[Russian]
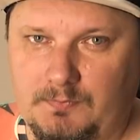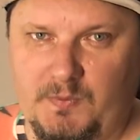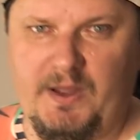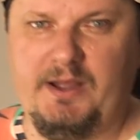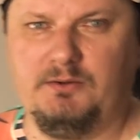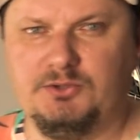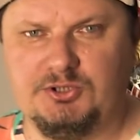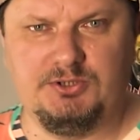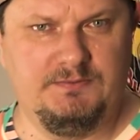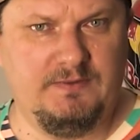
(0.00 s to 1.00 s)
Да
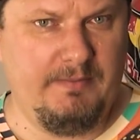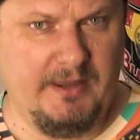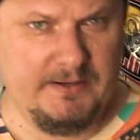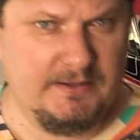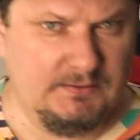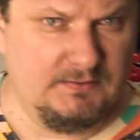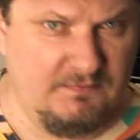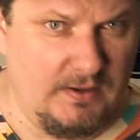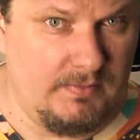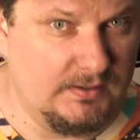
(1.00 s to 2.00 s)
уж, в Америке
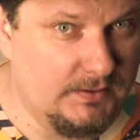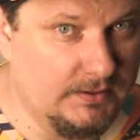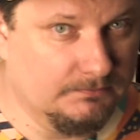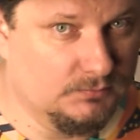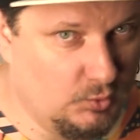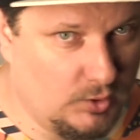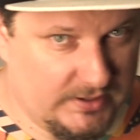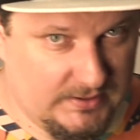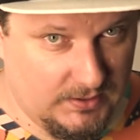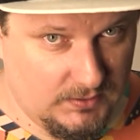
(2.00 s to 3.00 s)
две беды.
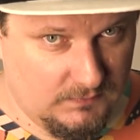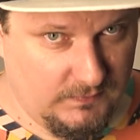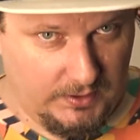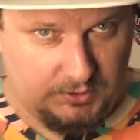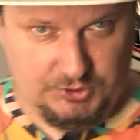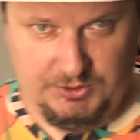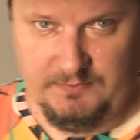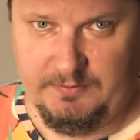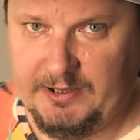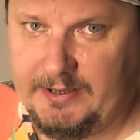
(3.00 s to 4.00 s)
Дураки, верящие
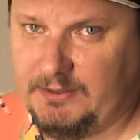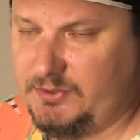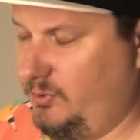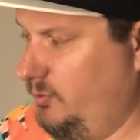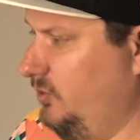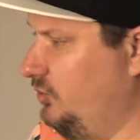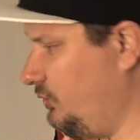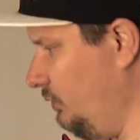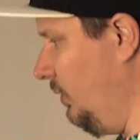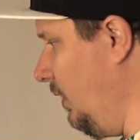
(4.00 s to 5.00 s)
в американскую
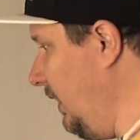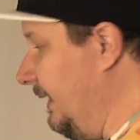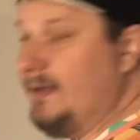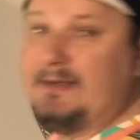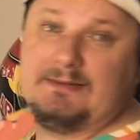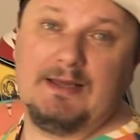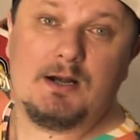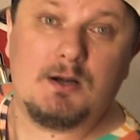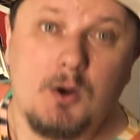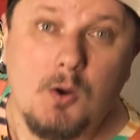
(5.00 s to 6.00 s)
мечту, и
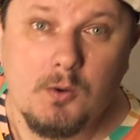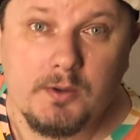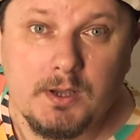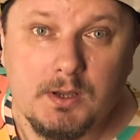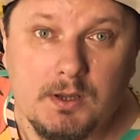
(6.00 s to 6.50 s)
дороги.